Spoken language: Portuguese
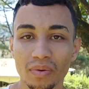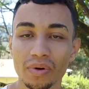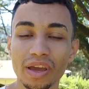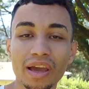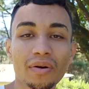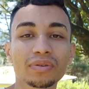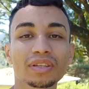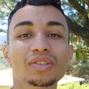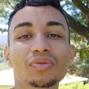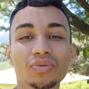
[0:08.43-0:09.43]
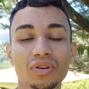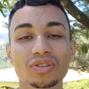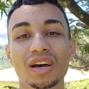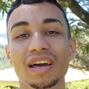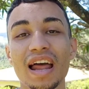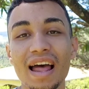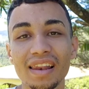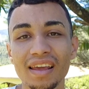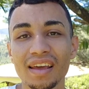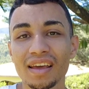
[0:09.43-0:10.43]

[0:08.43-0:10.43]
o que, que aconteceu com o nosso Agrale.